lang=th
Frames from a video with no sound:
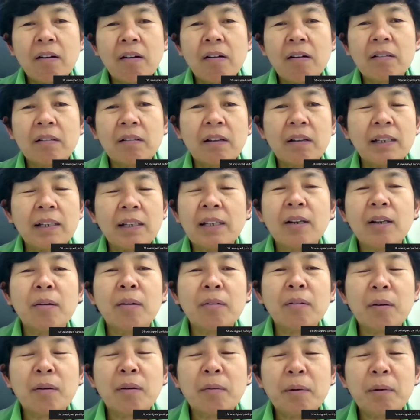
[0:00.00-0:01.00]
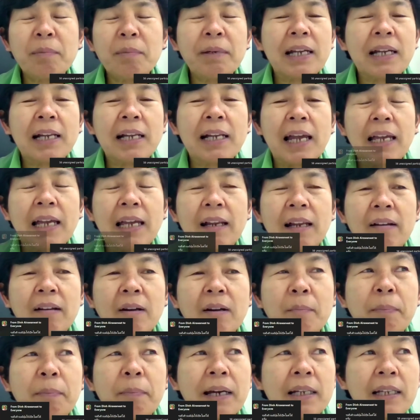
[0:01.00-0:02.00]
ก็ก็ตอนนี้ก็ก็ไม่มีอะไร
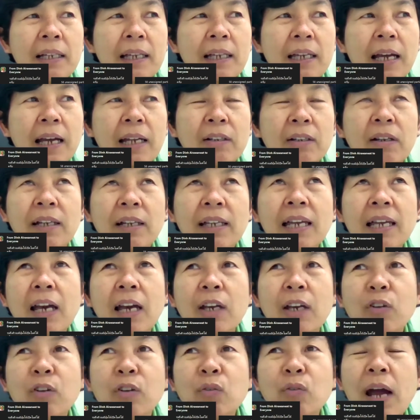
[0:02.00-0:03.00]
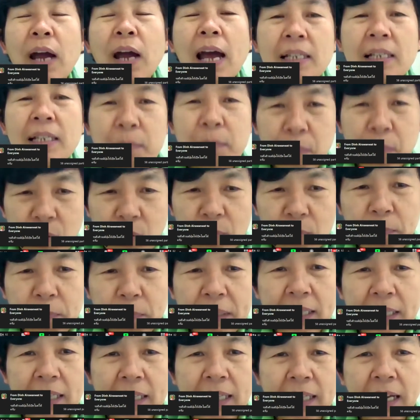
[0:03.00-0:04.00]
แล้วก็ปกติค่ะ ตอนนี้อายุห้าสิบห
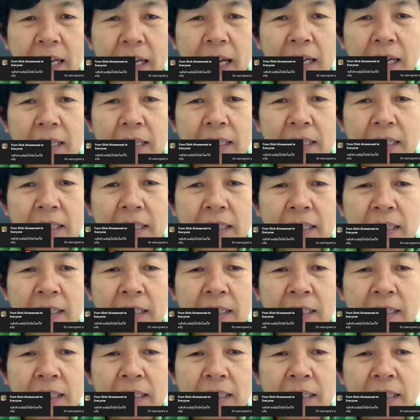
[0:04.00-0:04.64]
กปีค่ะ